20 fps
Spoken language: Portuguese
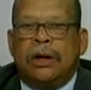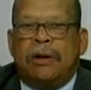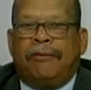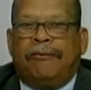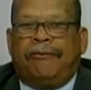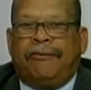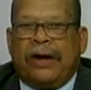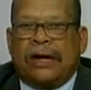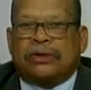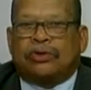
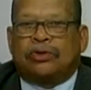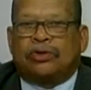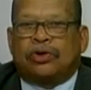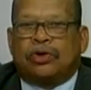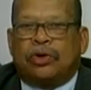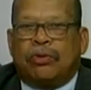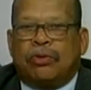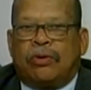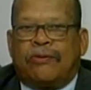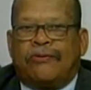verso de
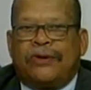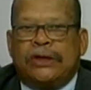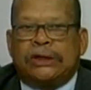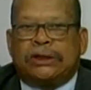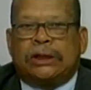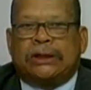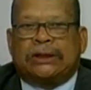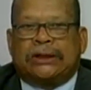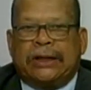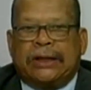número
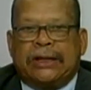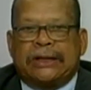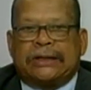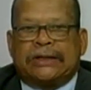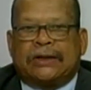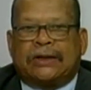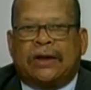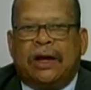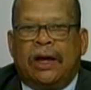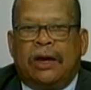
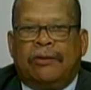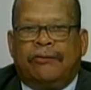23,